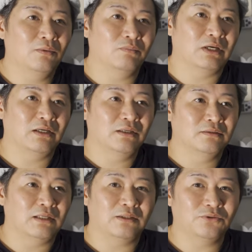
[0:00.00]
まあ
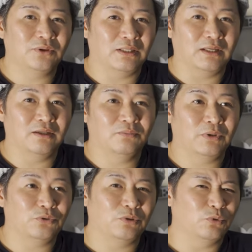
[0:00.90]
なんとかね
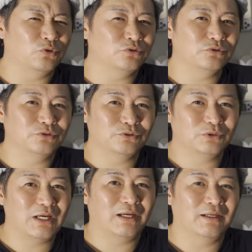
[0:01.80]
まあこれは僕
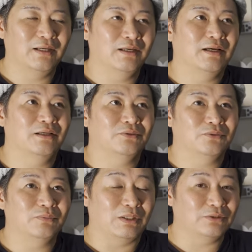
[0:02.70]
があ
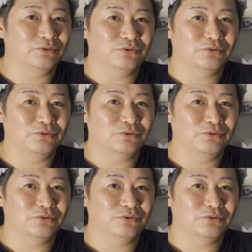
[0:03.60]
のまあ